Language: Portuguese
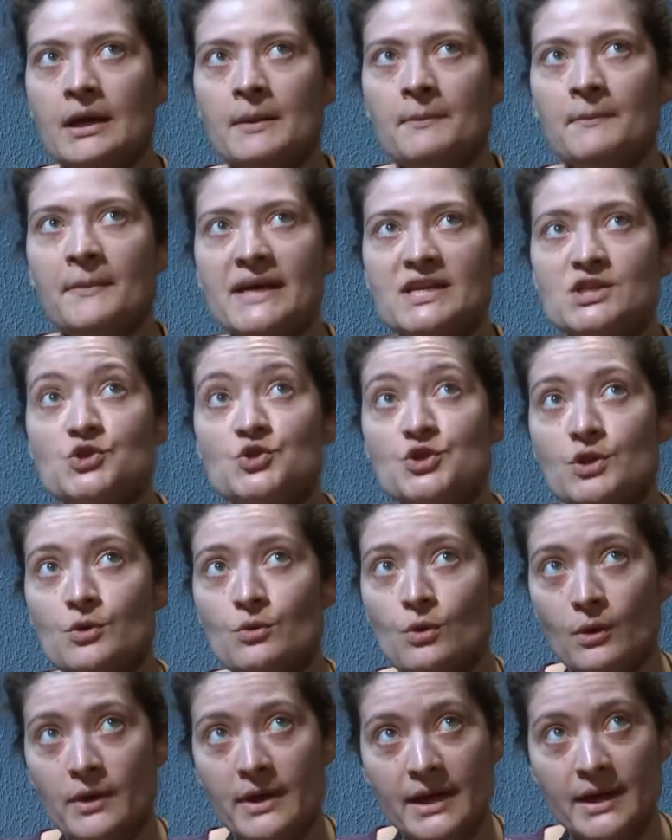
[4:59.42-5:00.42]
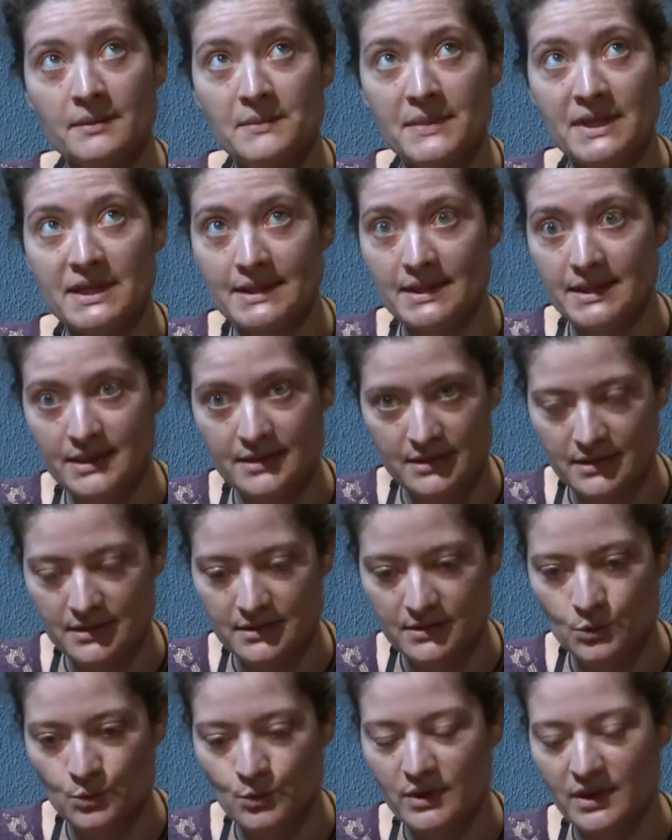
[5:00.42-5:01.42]
Mas de qualquer
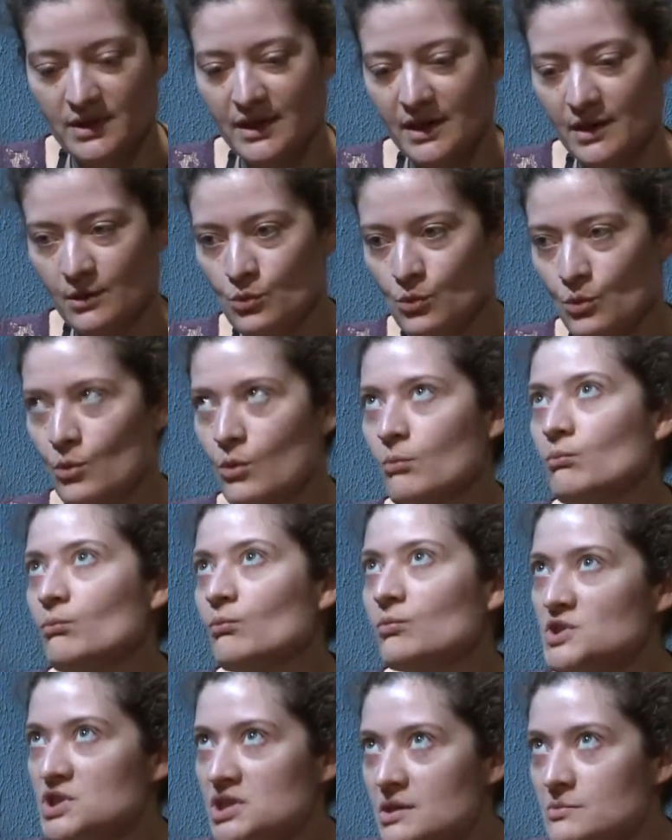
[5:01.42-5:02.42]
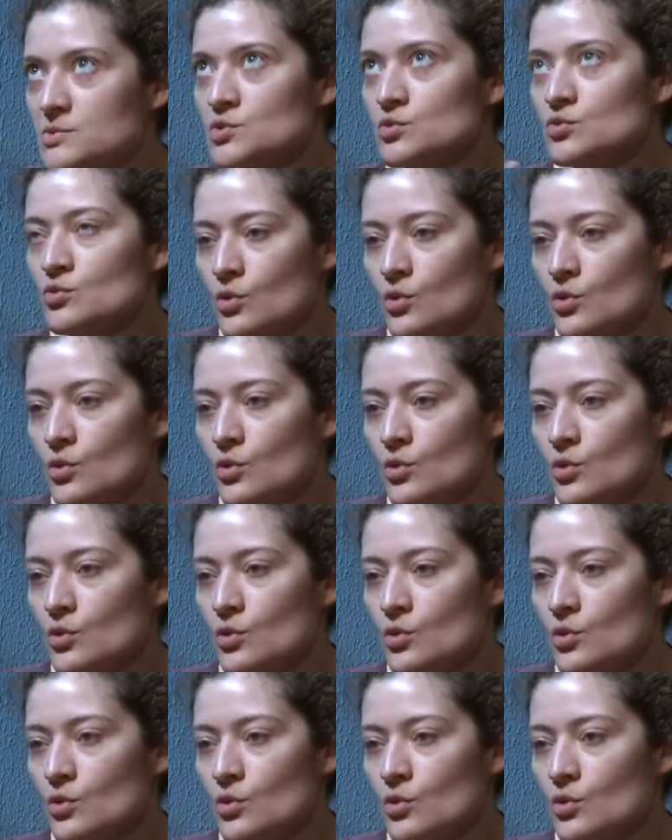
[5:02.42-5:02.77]
maneira, o que é um, digamos, um